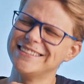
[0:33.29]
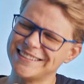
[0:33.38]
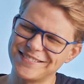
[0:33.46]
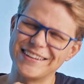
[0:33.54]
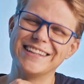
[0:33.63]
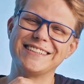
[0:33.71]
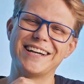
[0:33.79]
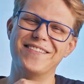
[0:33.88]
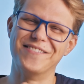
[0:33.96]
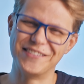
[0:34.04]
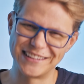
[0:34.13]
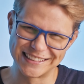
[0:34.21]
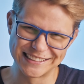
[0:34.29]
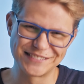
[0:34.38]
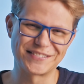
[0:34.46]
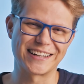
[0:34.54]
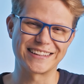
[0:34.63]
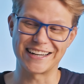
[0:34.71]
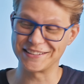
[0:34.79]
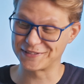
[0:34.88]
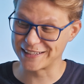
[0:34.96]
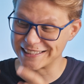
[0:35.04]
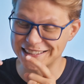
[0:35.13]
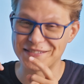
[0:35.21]
ixi, vai deixar muita gente para trás
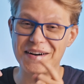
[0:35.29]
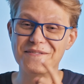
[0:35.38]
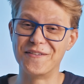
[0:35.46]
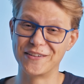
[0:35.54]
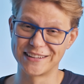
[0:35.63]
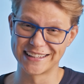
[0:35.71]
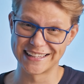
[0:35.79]
porque chama muita